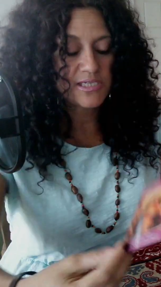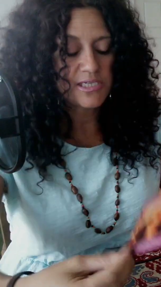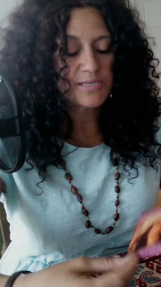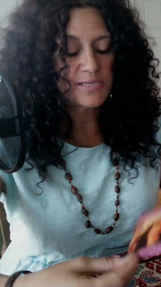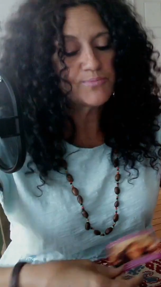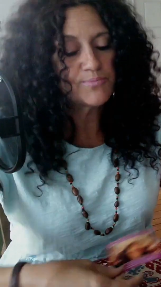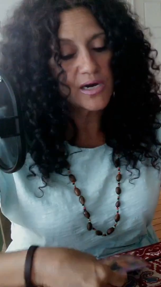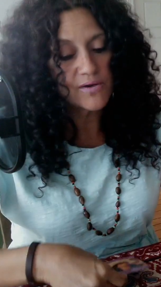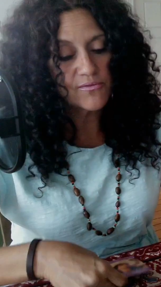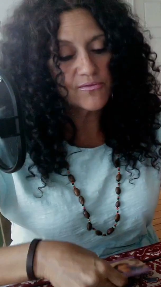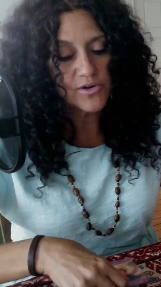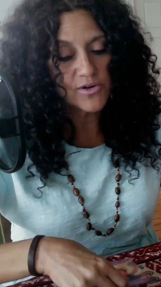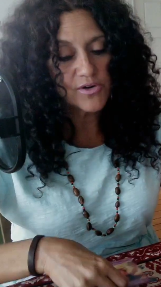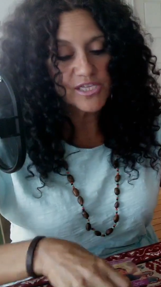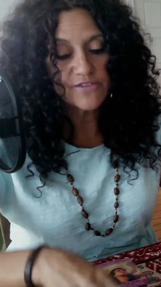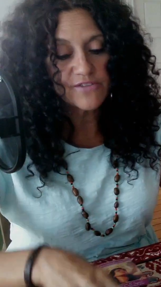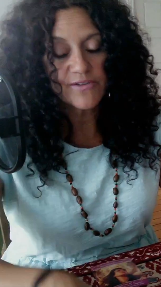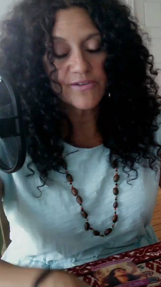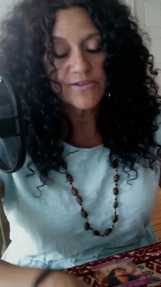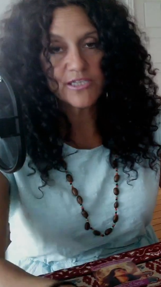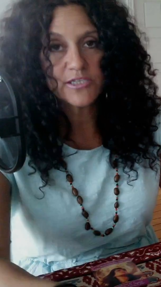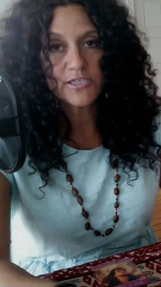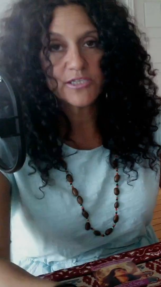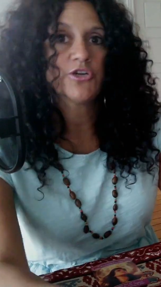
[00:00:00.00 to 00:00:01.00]
il peut y avoir des
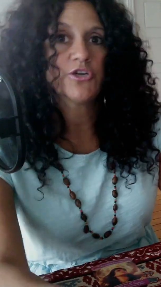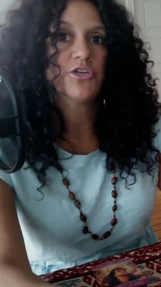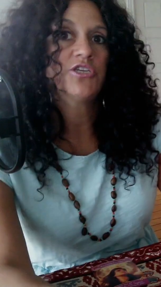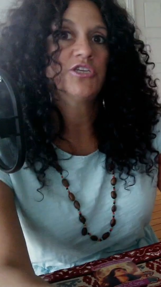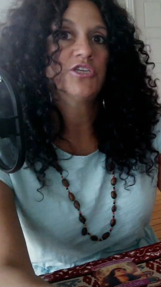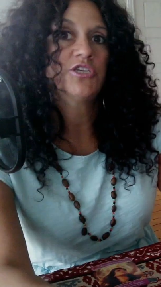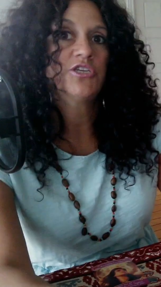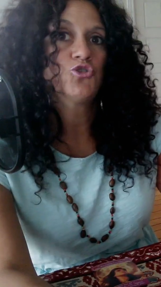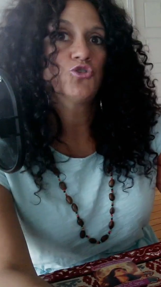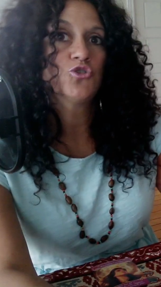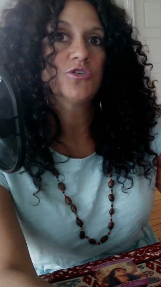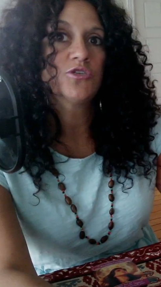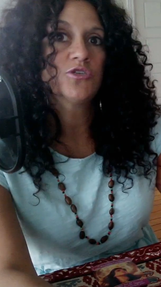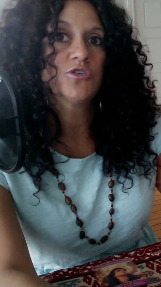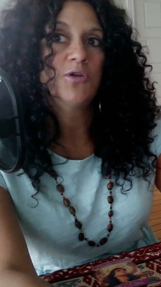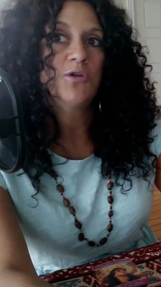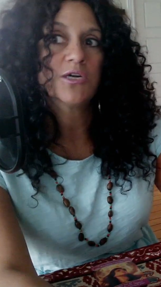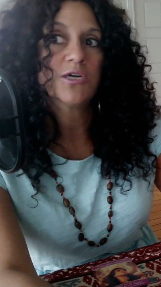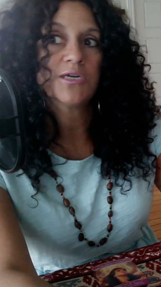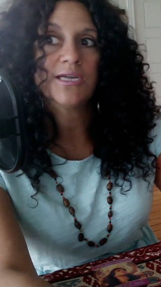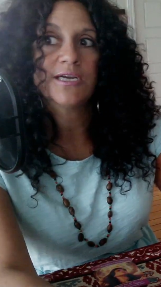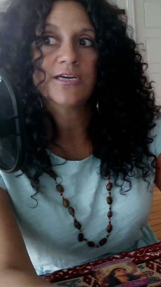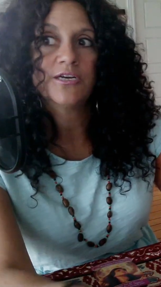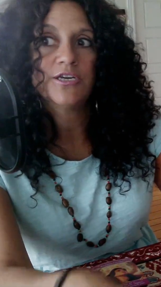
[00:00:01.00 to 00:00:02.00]
facteurs religieux qui
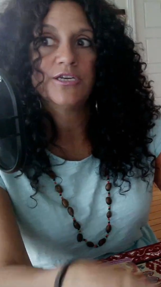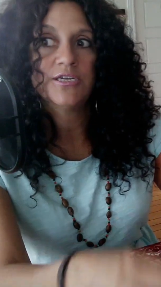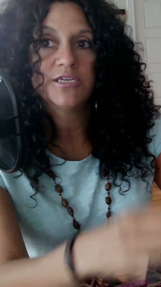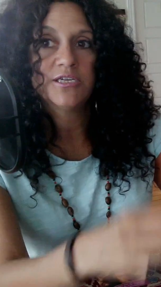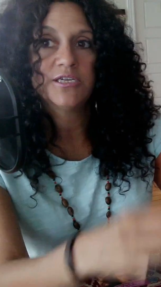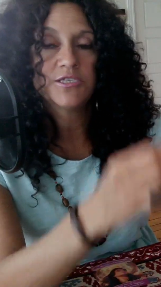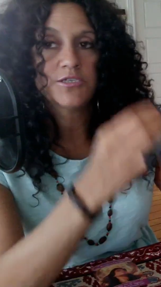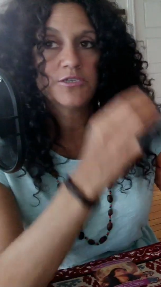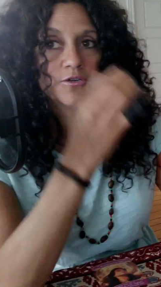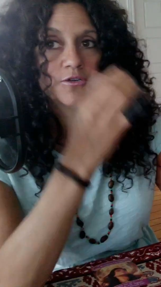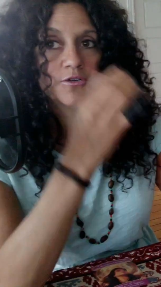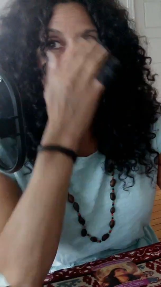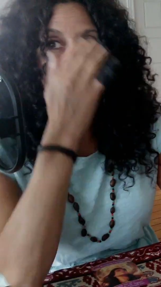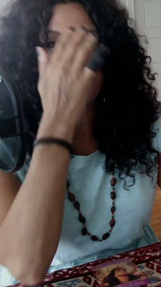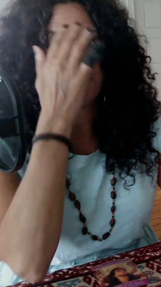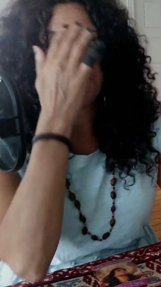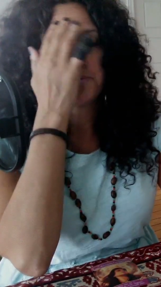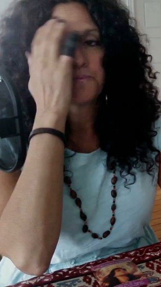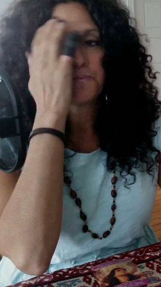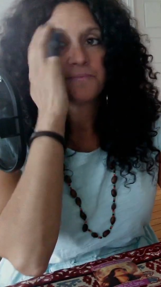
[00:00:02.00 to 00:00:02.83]
bloquent la connexion,